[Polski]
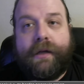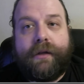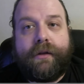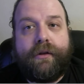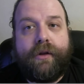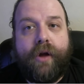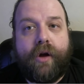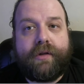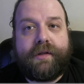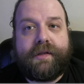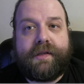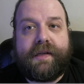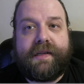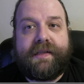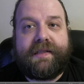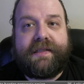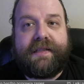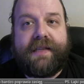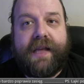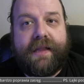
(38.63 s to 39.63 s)

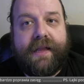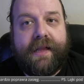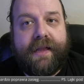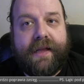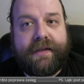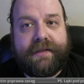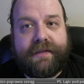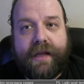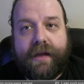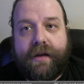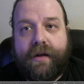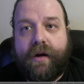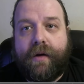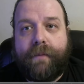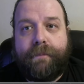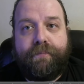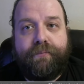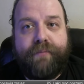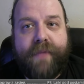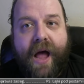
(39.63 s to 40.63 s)
nocy z 11
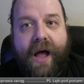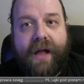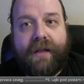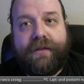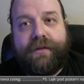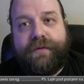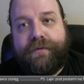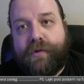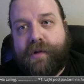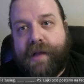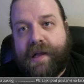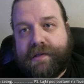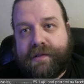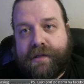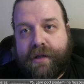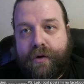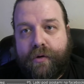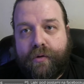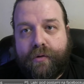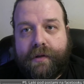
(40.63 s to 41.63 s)
na
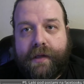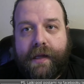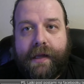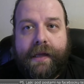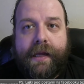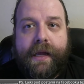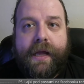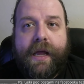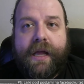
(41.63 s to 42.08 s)
12 luty